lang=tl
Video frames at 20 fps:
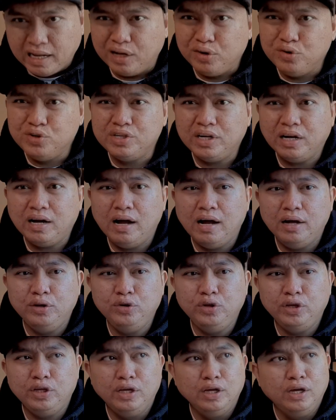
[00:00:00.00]
ganun siya ka
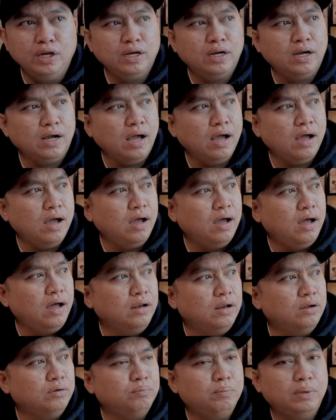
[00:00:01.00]
ano eh ka
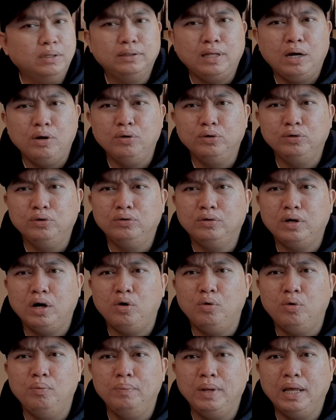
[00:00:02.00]
ano bang tawag doon
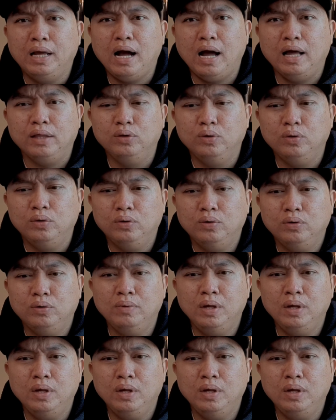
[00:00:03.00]
ka komplikado